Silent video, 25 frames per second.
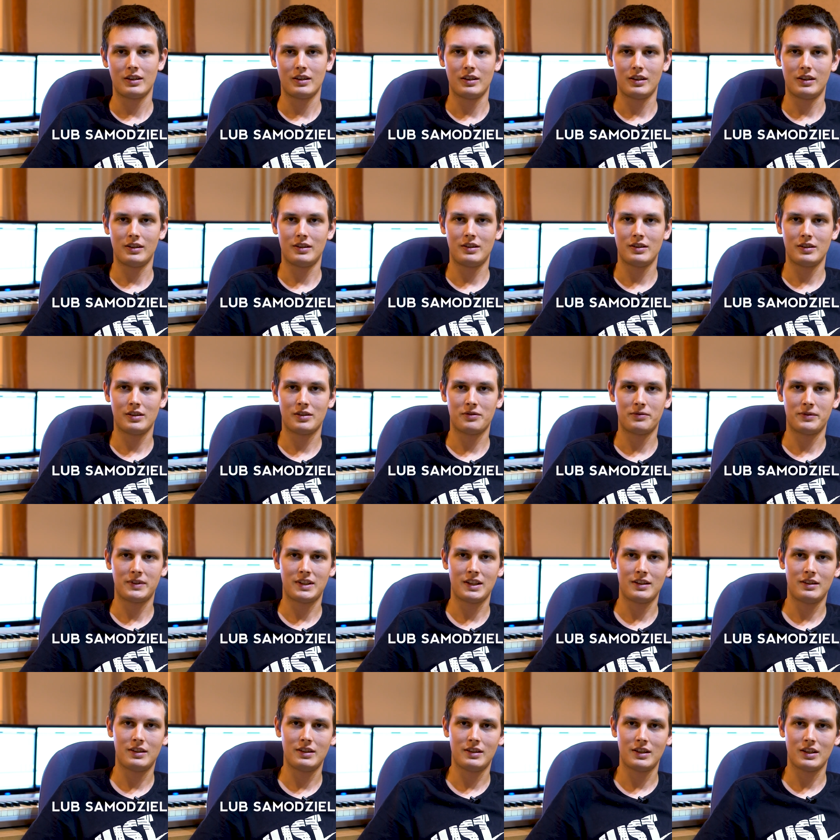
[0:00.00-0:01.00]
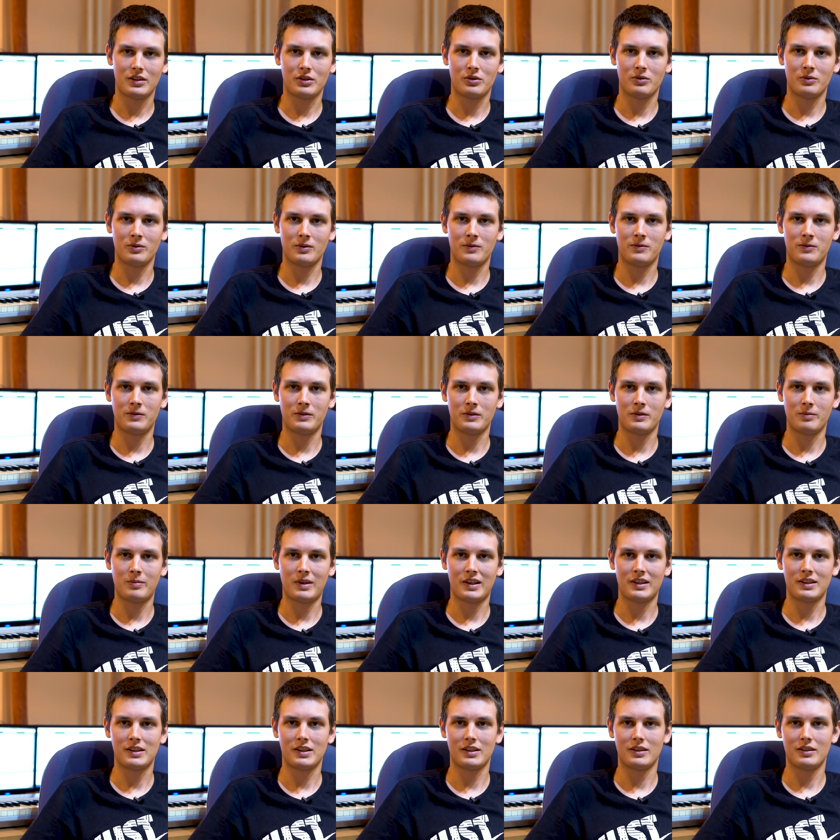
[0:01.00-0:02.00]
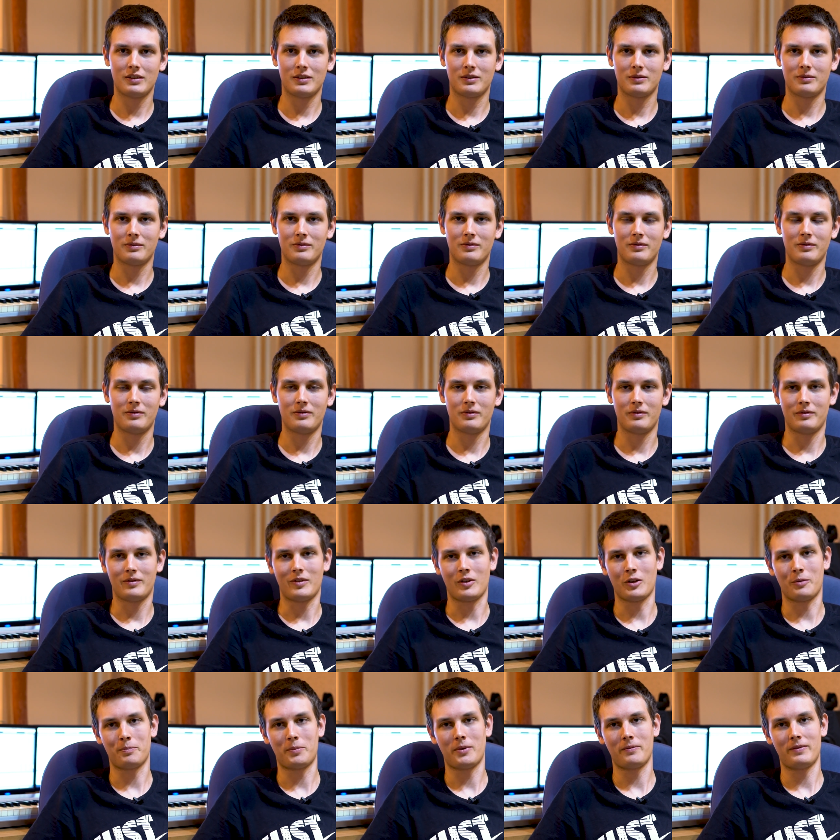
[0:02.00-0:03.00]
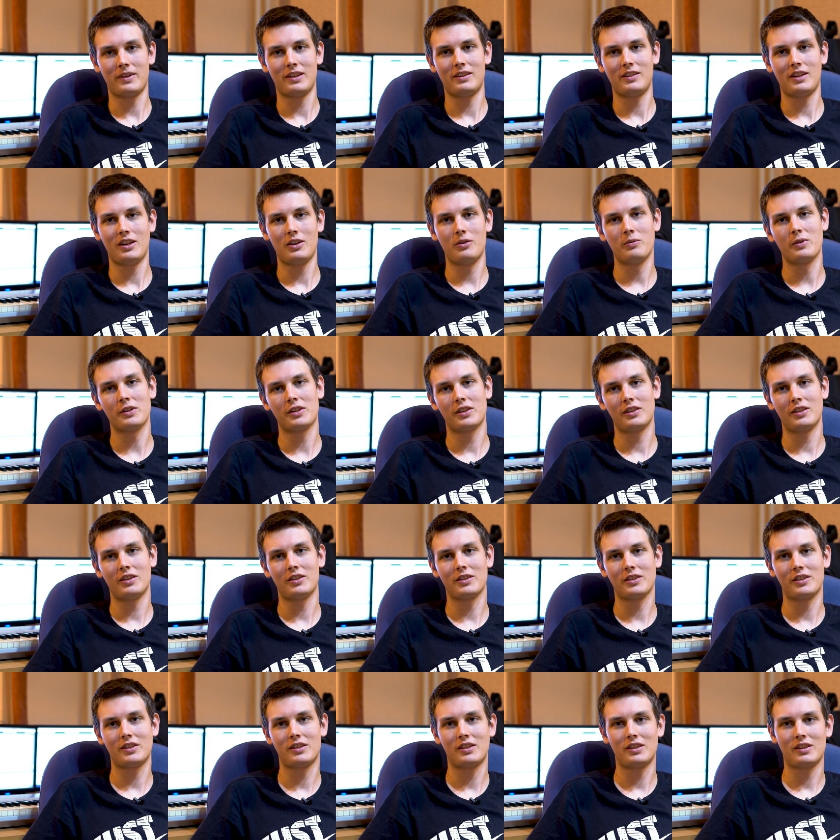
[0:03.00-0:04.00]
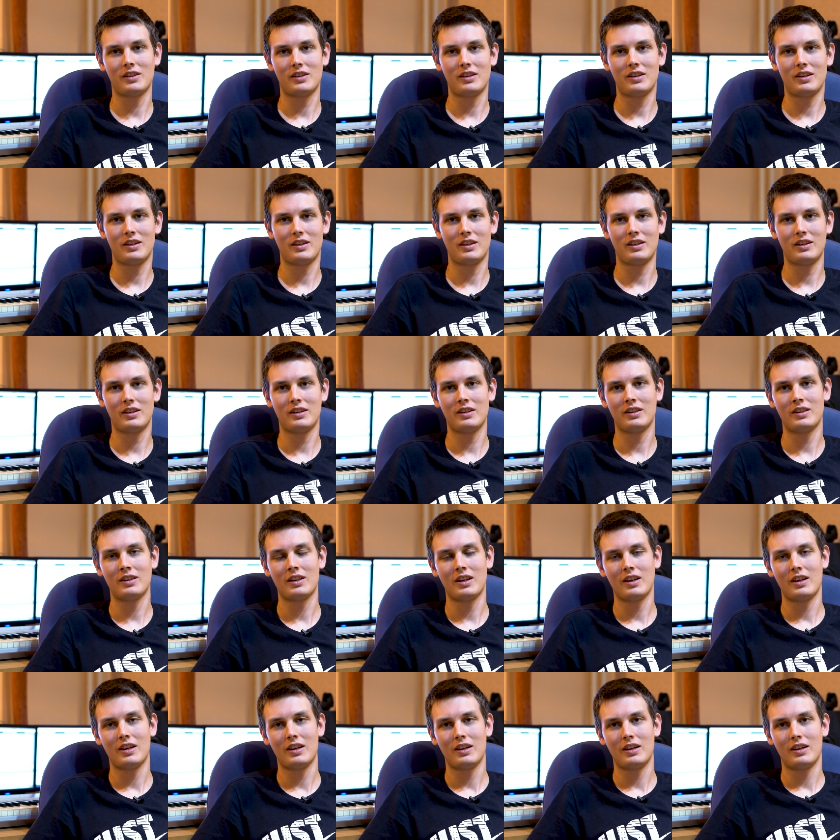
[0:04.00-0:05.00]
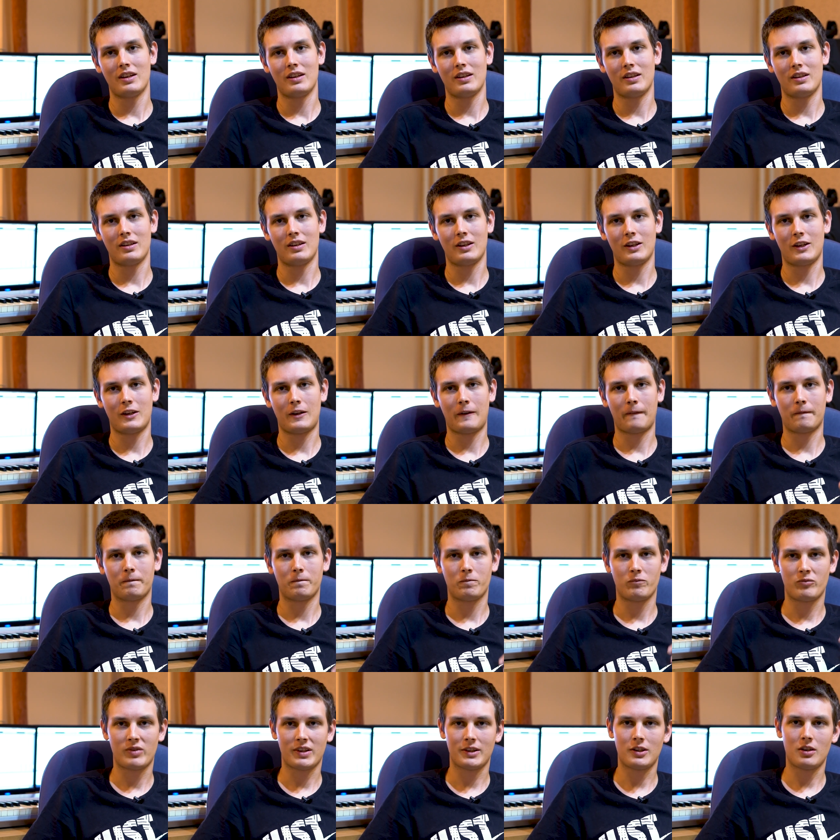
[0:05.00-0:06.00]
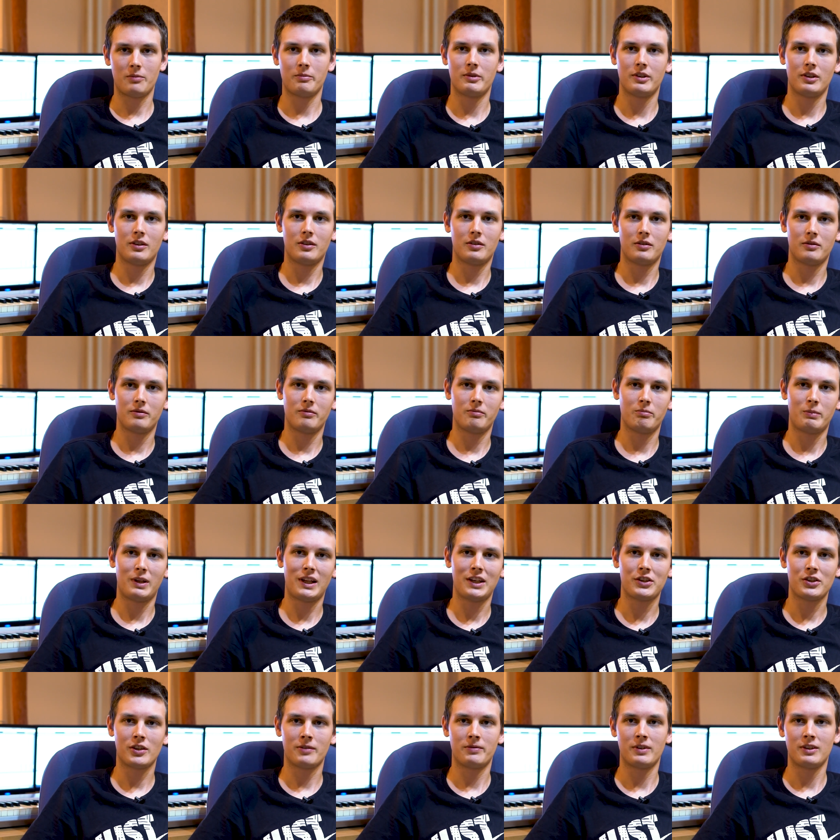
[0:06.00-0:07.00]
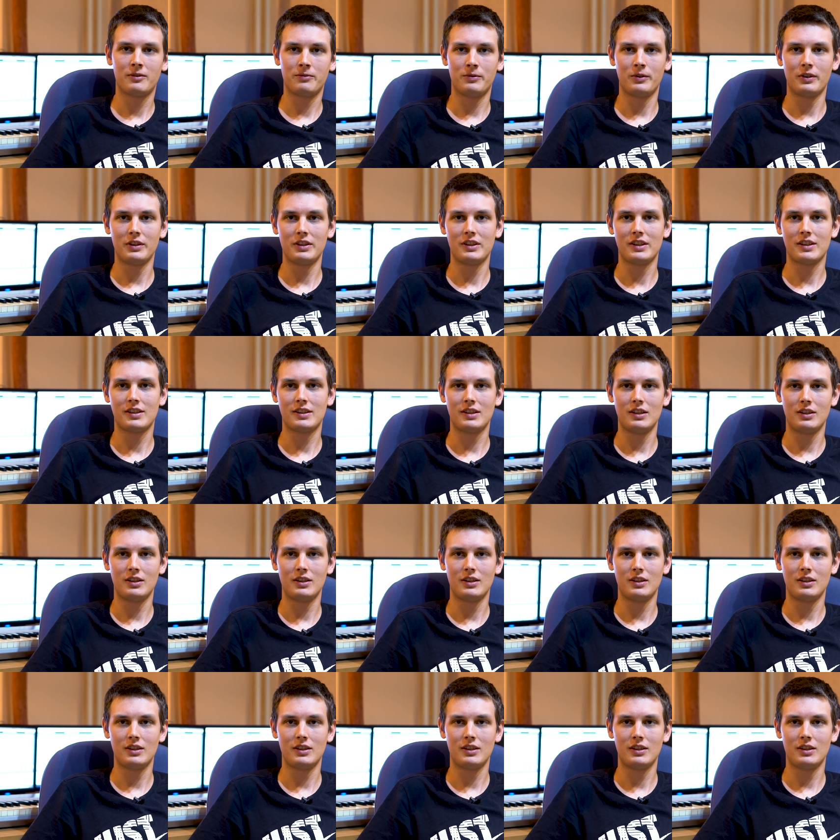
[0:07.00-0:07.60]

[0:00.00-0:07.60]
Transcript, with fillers: gdyż wtedy nasz utwór będzie no, odpowiedniej głośności i yy, wiadomo, no, menedżer wytwórni jest